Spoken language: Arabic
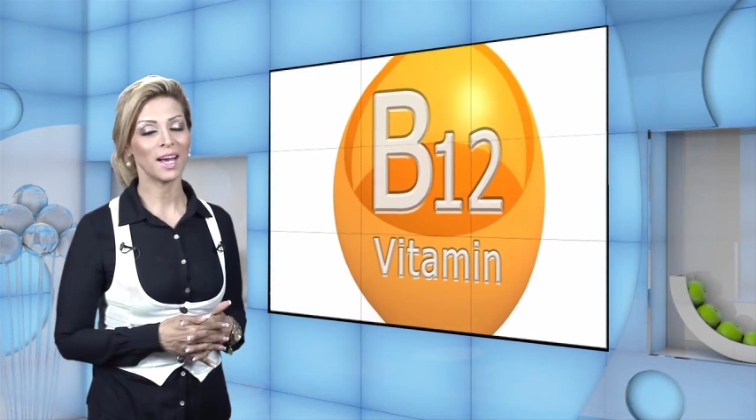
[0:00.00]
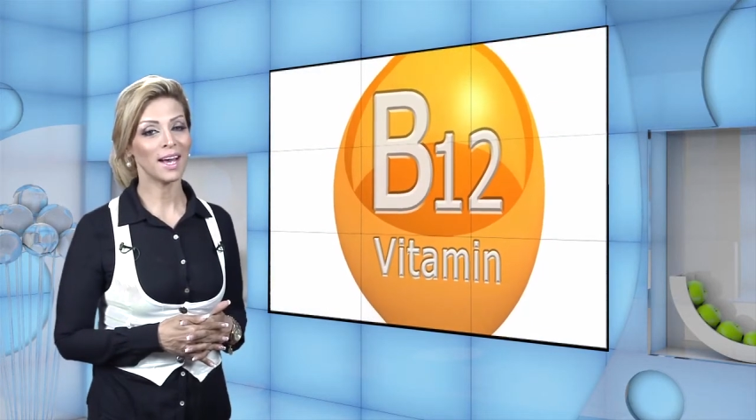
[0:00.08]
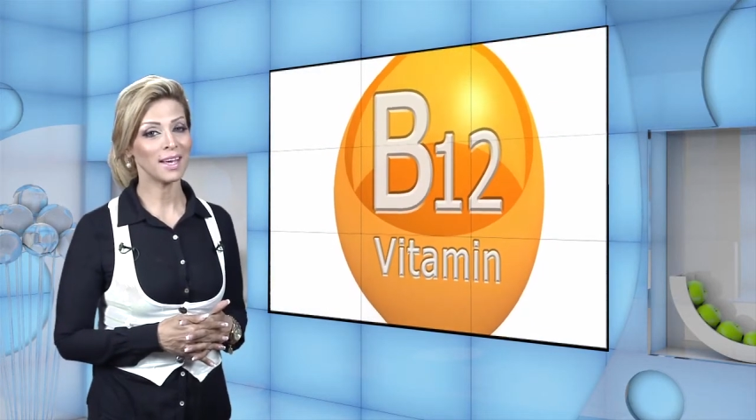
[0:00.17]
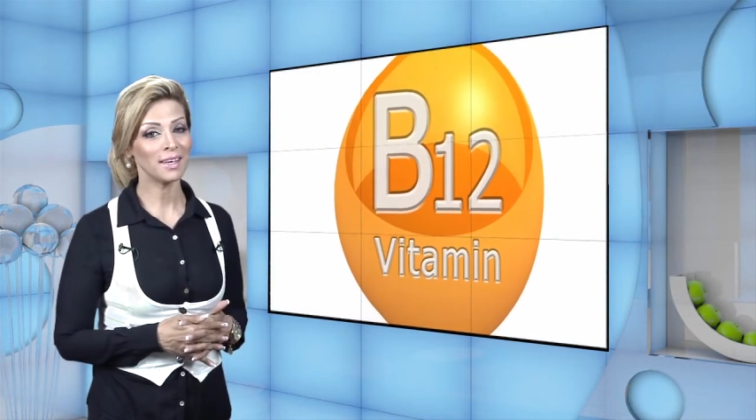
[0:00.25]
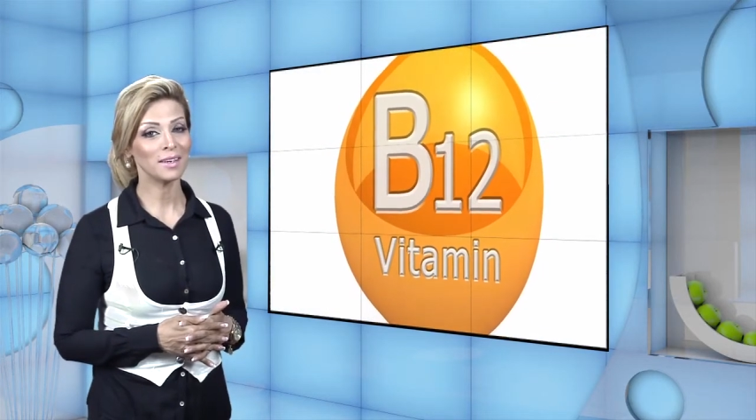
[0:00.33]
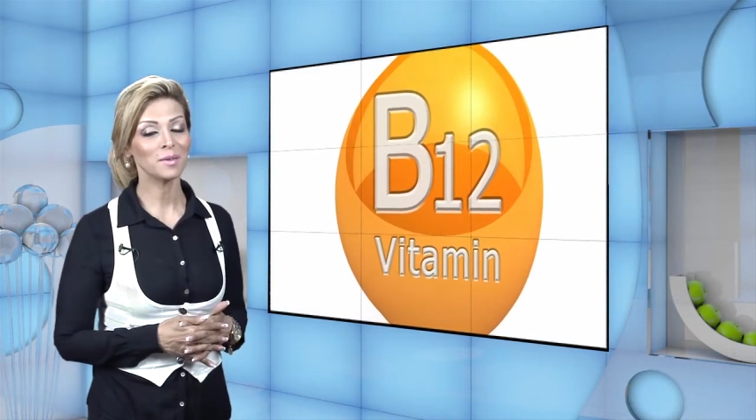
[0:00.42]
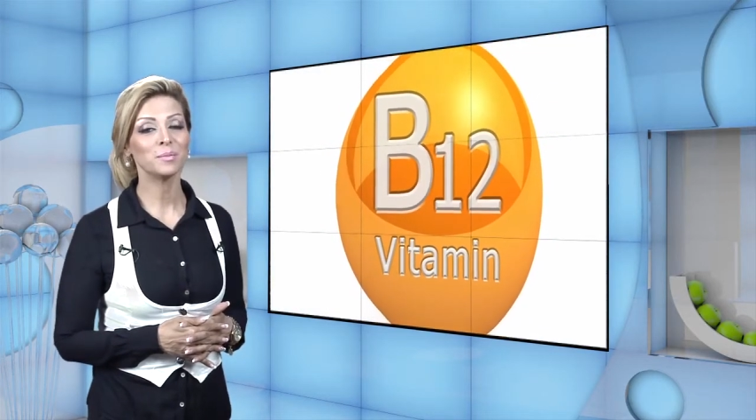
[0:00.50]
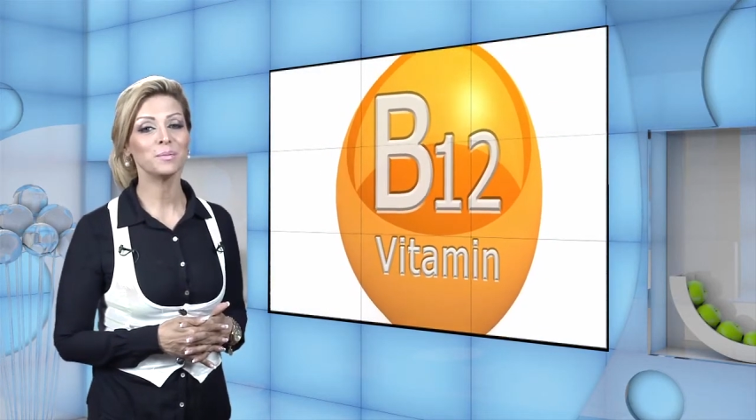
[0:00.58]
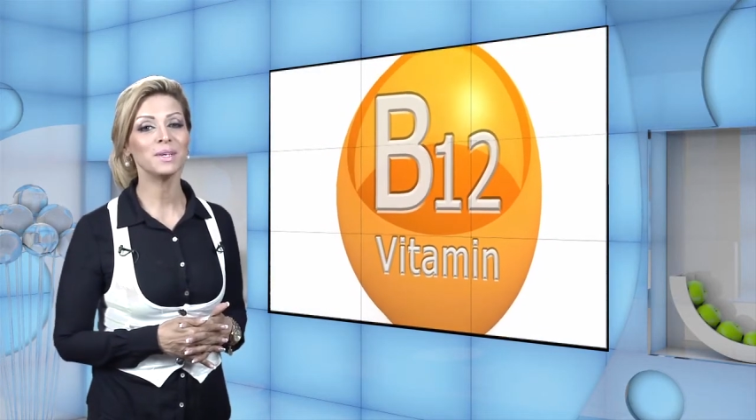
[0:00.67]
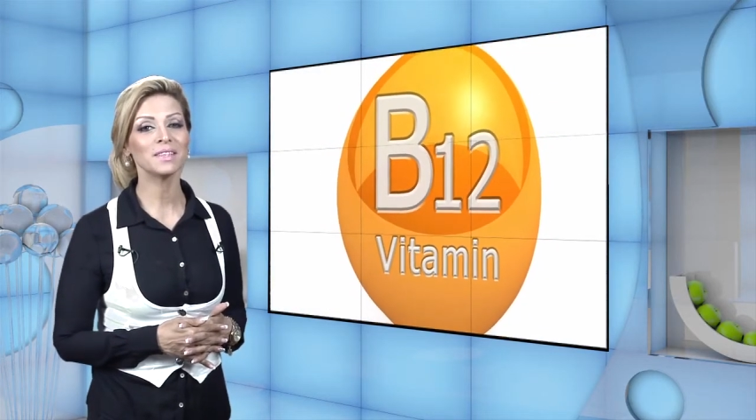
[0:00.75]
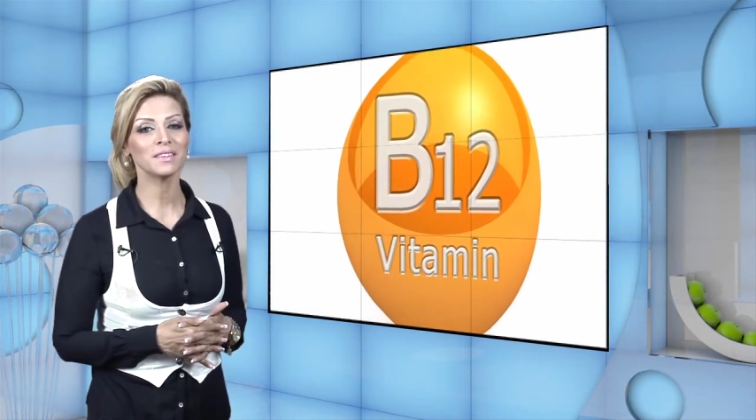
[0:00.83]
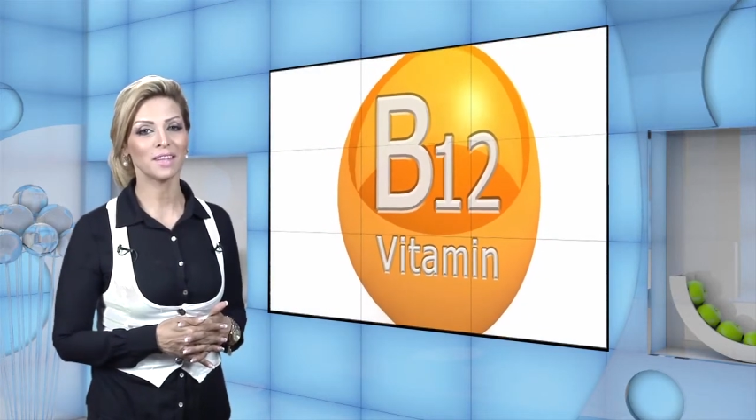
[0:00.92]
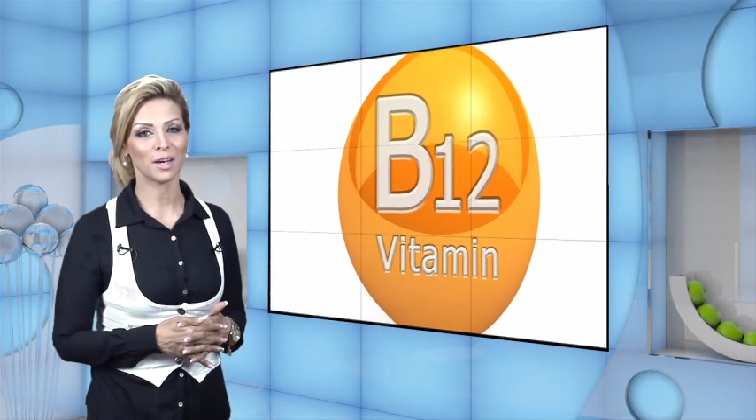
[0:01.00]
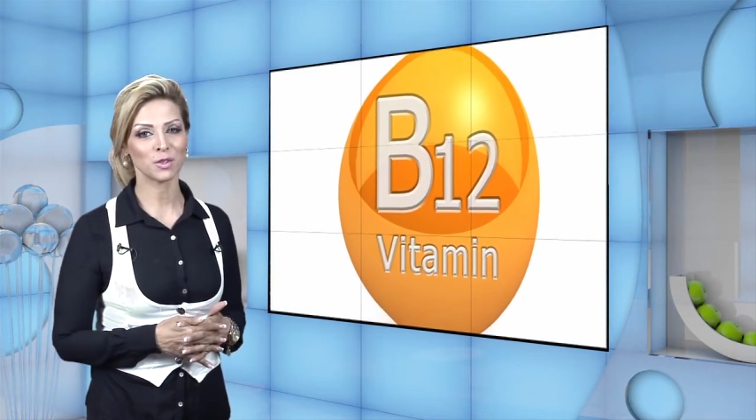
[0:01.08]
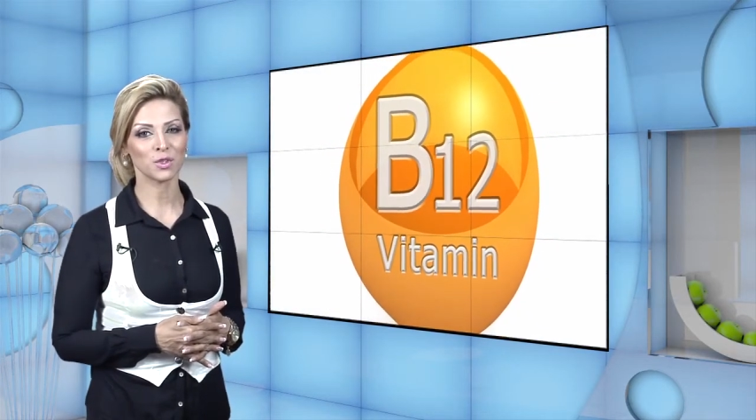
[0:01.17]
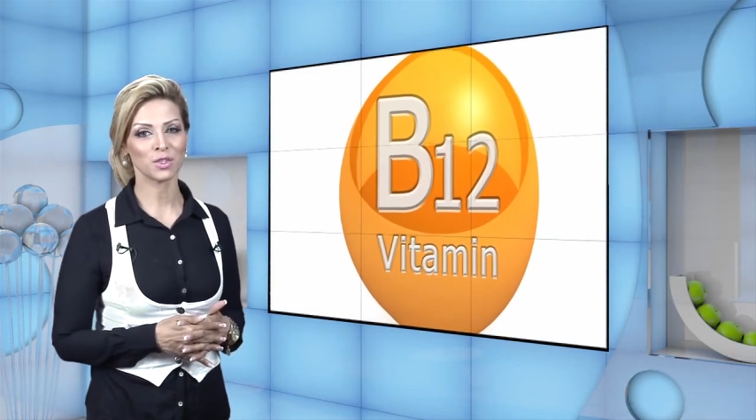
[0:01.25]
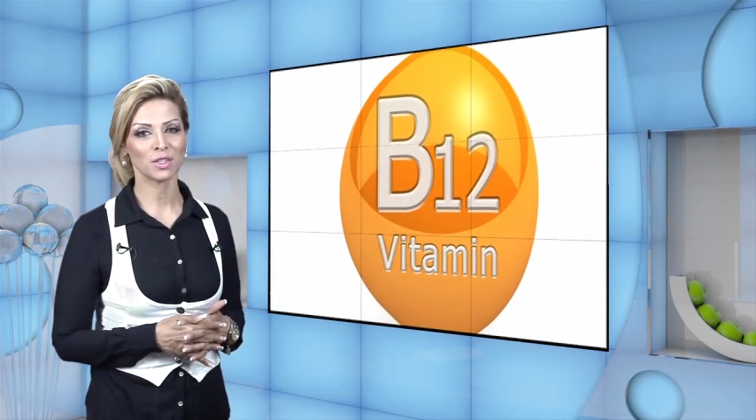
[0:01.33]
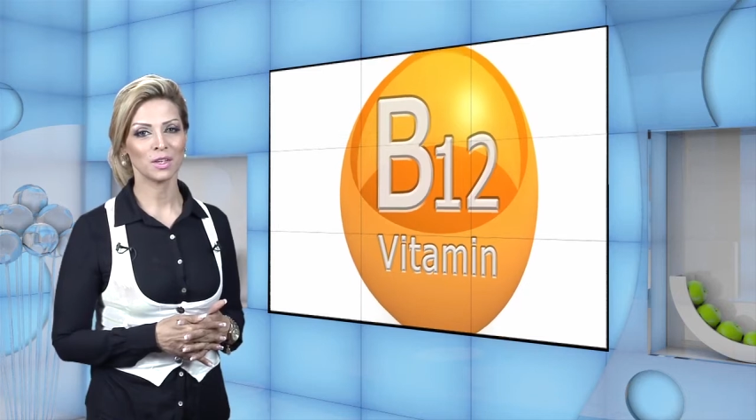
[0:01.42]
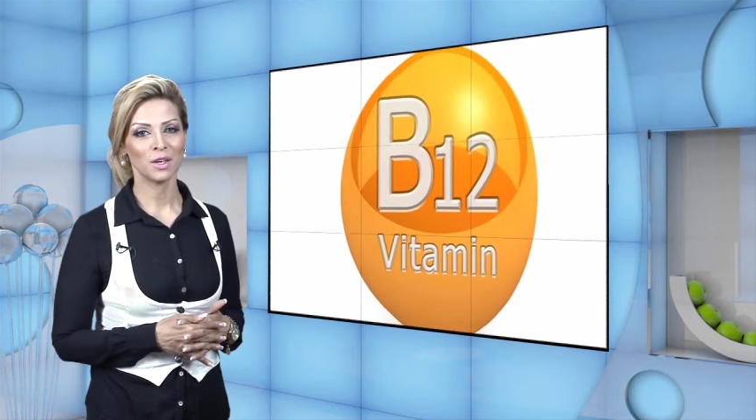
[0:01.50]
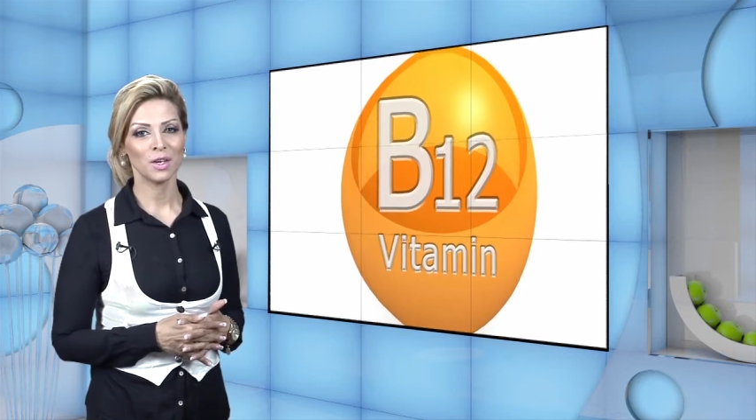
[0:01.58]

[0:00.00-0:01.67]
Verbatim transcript: أي بي 12